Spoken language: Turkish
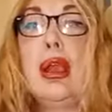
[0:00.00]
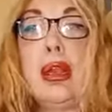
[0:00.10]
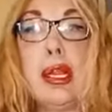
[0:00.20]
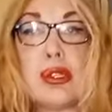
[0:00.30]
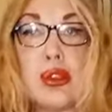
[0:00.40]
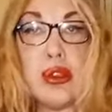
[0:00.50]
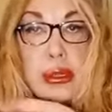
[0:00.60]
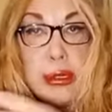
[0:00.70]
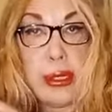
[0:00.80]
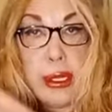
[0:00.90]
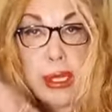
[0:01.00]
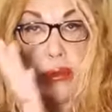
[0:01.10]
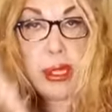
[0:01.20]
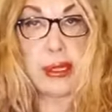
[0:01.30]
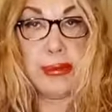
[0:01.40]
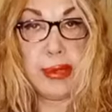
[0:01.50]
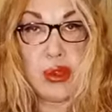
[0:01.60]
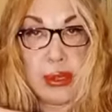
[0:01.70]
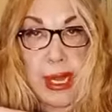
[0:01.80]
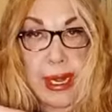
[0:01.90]
Laço'yu avukatımı
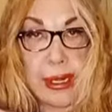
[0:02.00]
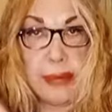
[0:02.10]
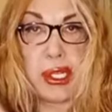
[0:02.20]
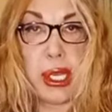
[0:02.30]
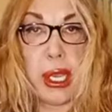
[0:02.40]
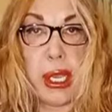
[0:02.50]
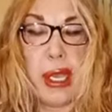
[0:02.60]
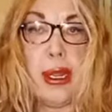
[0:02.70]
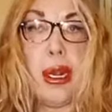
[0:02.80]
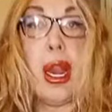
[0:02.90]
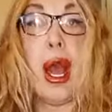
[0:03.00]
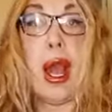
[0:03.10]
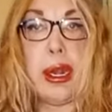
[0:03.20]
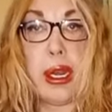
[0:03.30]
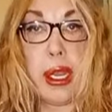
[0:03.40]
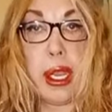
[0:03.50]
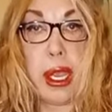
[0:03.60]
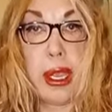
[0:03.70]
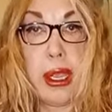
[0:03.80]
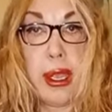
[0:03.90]
gönderdim şeye
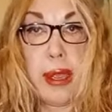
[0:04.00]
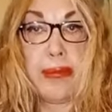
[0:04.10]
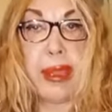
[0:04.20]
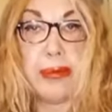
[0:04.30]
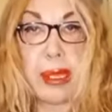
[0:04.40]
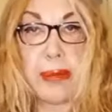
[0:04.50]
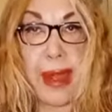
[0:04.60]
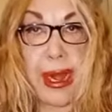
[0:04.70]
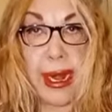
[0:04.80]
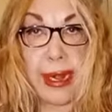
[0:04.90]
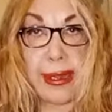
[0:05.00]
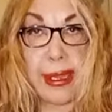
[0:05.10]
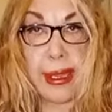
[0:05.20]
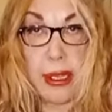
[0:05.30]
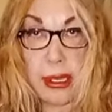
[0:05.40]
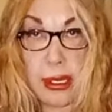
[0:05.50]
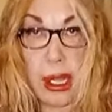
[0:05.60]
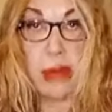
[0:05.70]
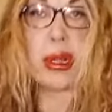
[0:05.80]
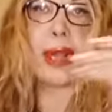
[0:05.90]
Laleli'ye. Benim de berler de
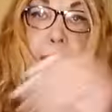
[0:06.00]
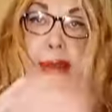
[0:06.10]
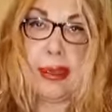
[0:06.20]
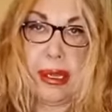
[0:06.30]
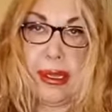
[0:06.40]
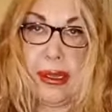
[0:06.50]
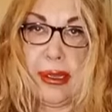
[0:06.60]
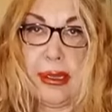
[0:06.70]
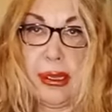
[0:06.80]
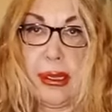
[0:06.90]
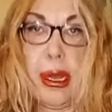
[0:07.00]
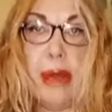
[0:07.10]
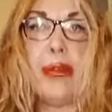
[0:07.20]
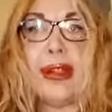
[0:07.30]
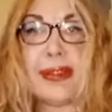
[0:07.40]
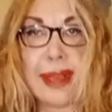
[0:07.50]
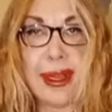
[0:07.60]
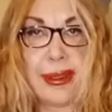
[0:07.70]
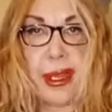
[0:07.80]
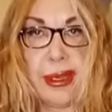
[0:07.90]
avukatta mı? Avukat
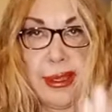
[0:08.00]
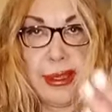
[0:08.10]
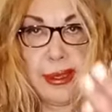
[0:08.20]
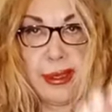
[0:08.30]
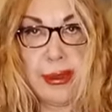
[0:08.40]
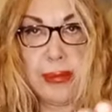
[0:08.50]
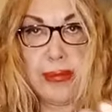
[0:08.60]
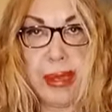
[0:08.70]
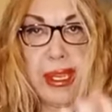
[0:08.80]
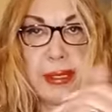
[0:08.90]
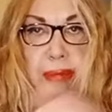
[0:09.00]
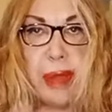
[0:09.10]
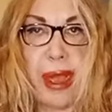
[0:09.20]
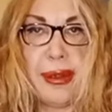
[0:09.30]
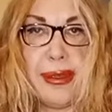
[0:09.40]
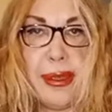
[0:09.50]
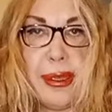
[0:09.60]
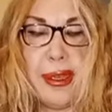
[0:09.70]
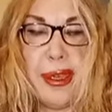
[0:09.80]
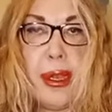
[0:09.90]
zaten e, pizman.
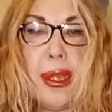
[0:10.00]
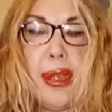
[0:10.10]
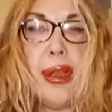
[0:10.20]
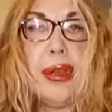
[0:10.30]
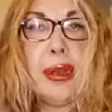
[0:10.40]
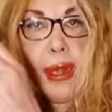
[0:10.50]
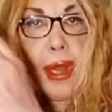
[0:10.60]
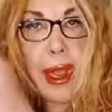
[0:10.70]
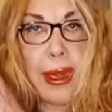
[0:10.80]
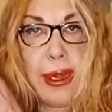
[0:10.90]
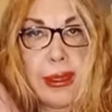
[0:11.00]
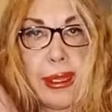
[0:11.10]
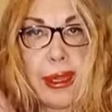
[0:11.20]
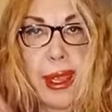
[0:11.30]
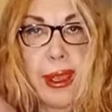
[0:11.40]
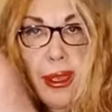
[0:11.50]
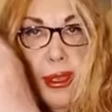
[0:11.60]
Lale'de de